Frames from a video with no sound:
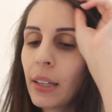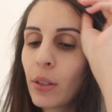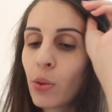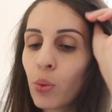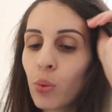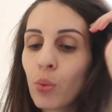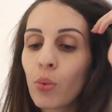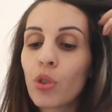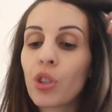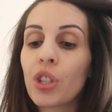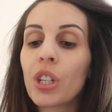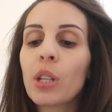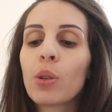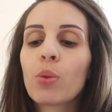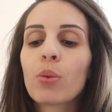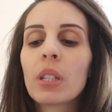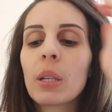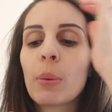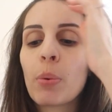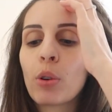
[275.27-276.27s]
Ils sont
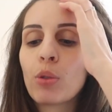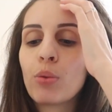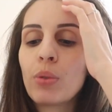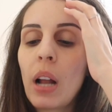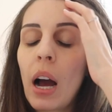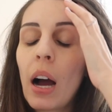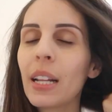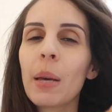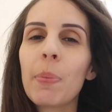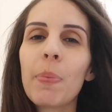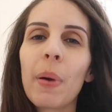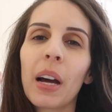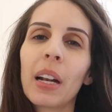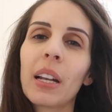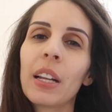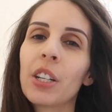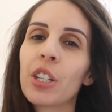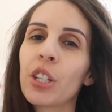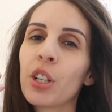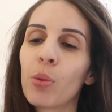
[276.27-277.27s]
géniaux ces produits-là. Il est
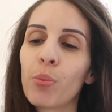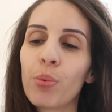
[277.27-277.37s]
hyper léger